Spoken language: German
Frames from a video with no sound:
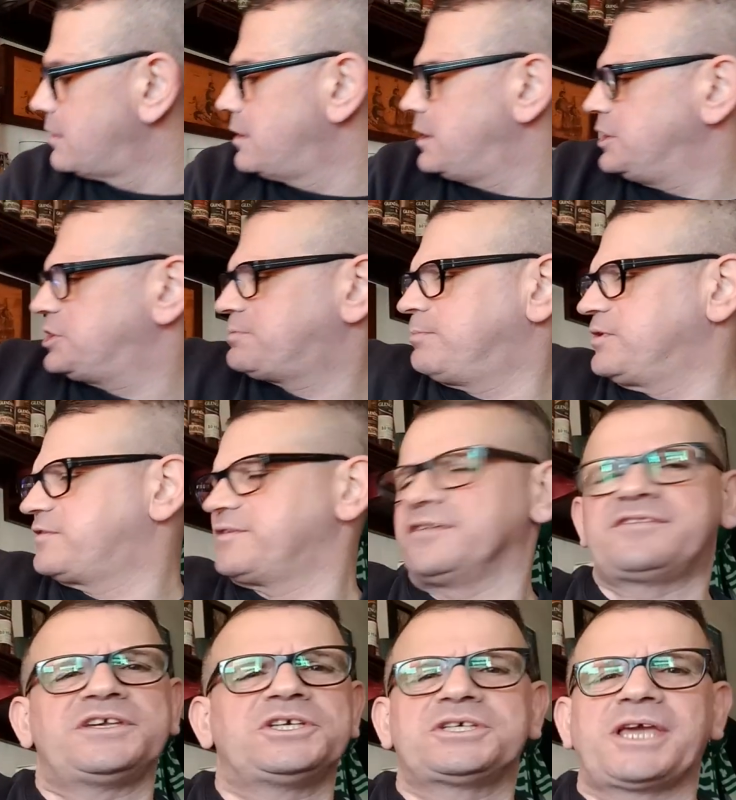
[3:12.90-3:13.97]
Ich muss
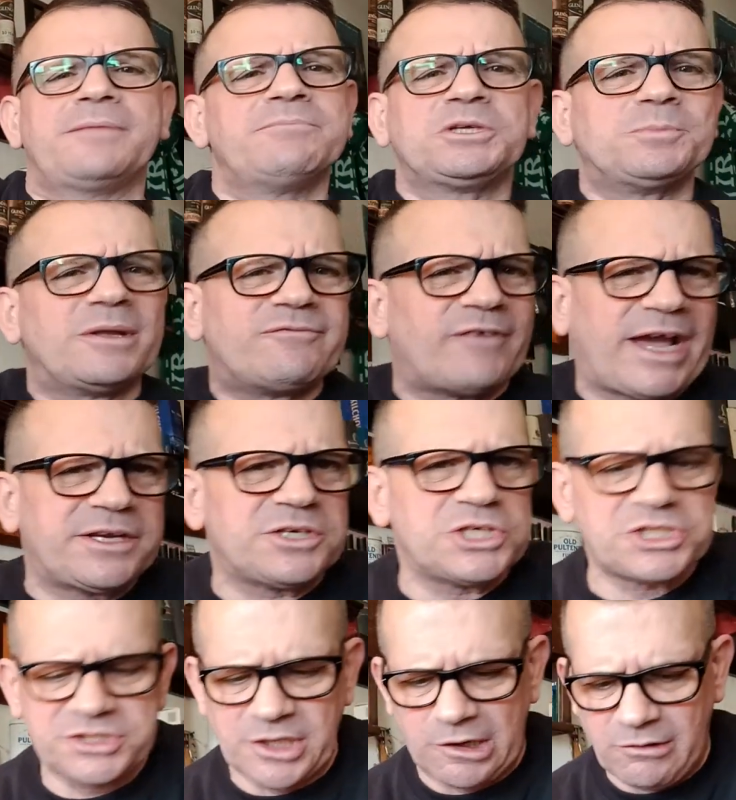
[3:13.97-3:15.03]
das, ich kenne mich mit Wein
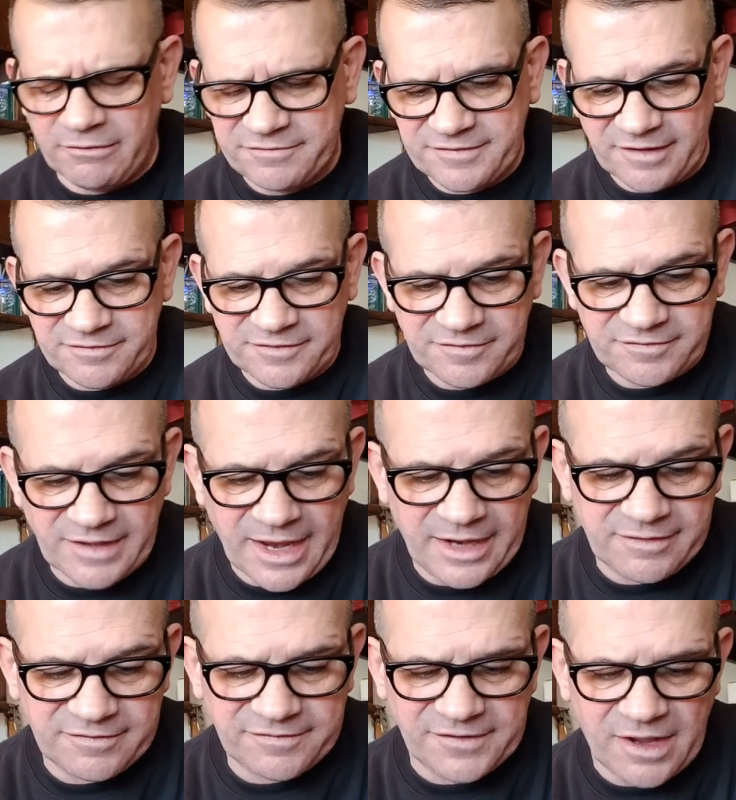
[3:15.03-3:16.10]
nicht so aus. Das ist
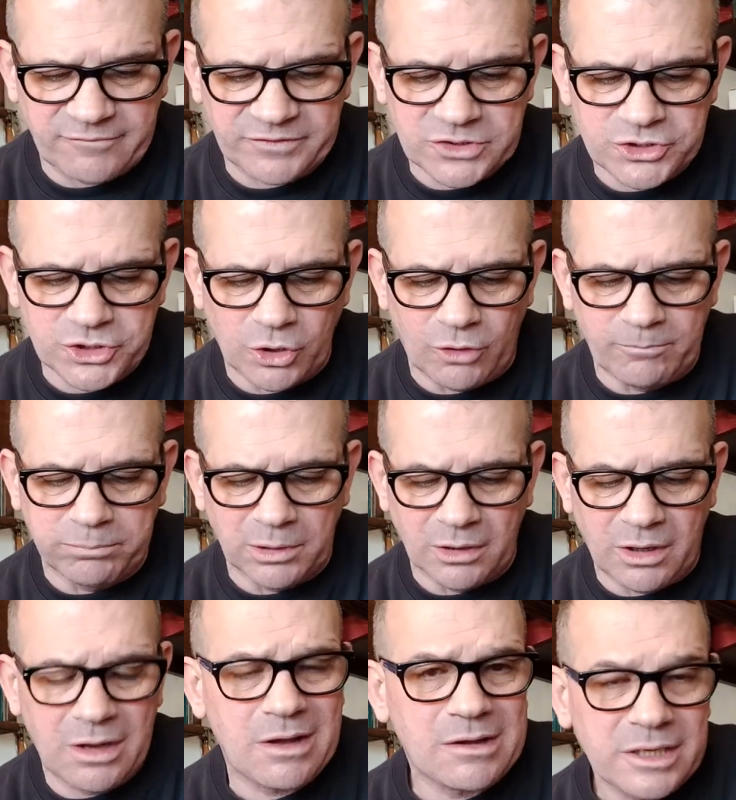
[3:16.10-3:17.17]
ein Sauvignon
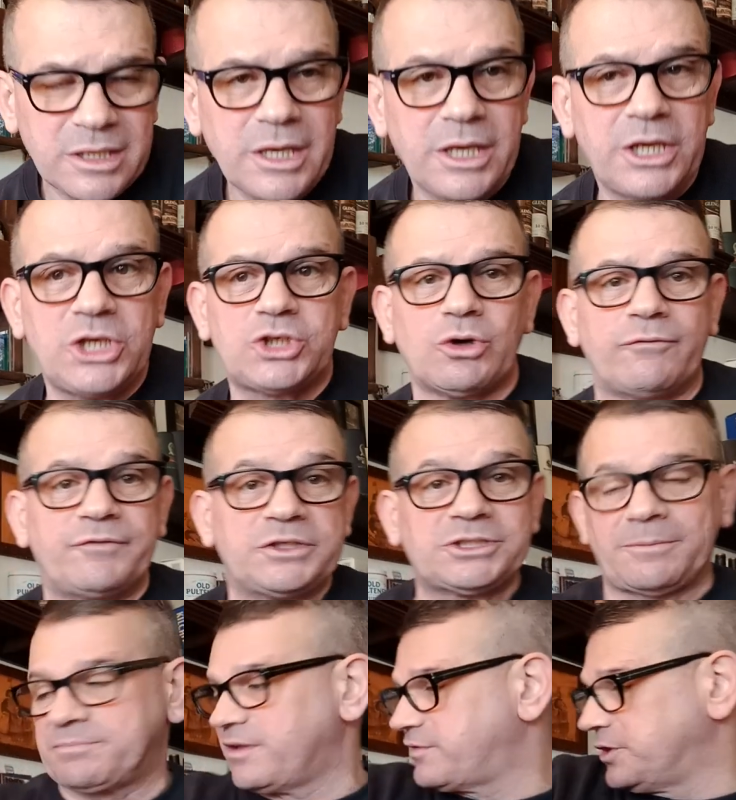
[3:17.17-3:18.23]
Blanc. Ich hoffe, ich
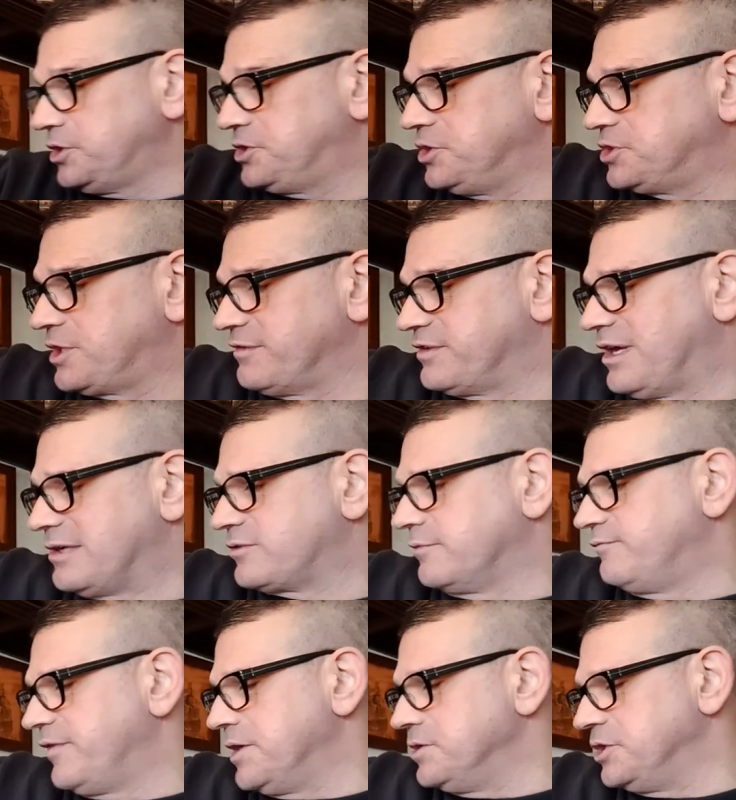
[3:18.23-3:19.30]
habe das richtig gesagt
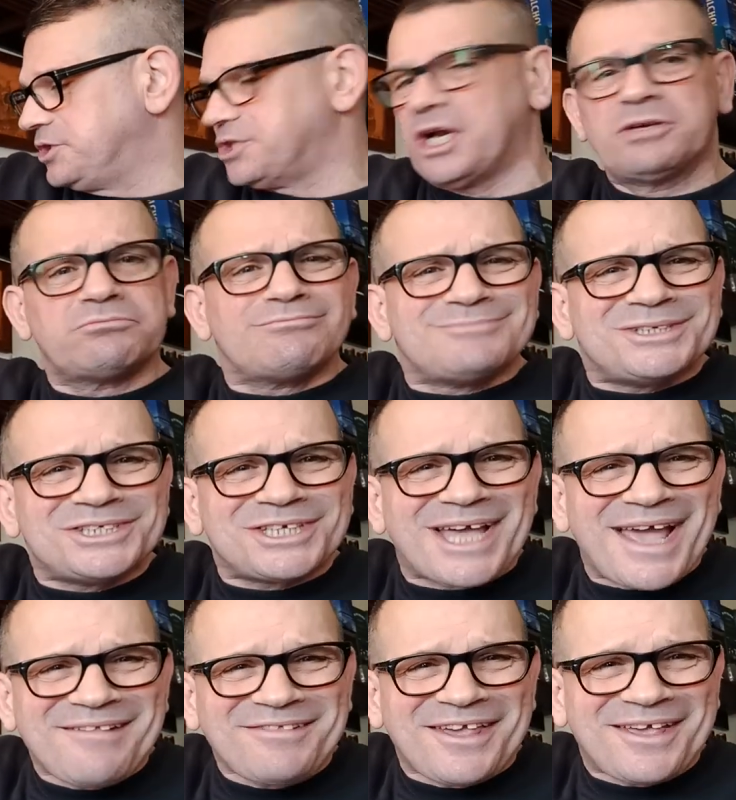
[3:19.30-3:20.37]
und wenn nicht,
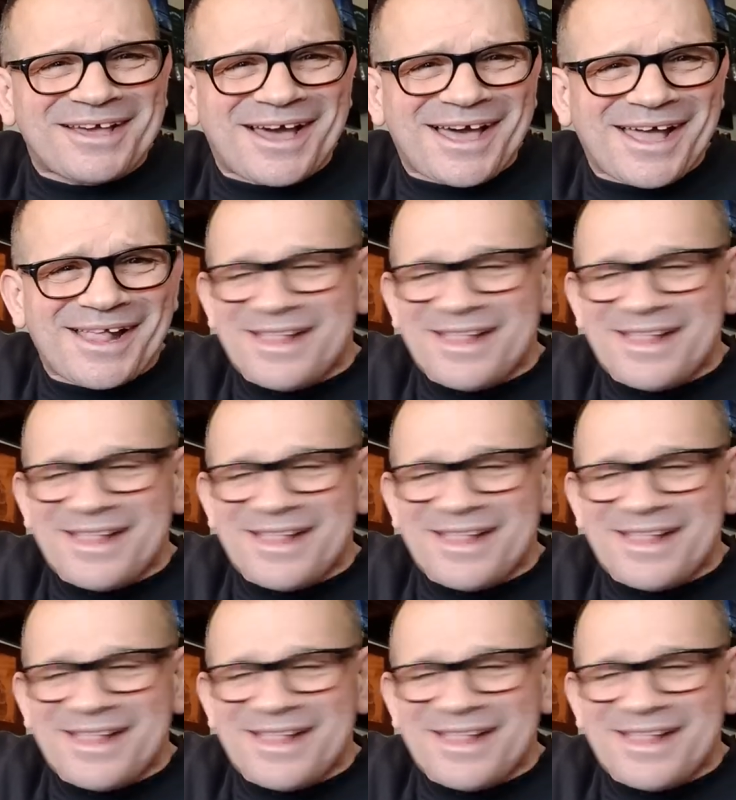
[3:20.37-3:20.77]
scheißegal.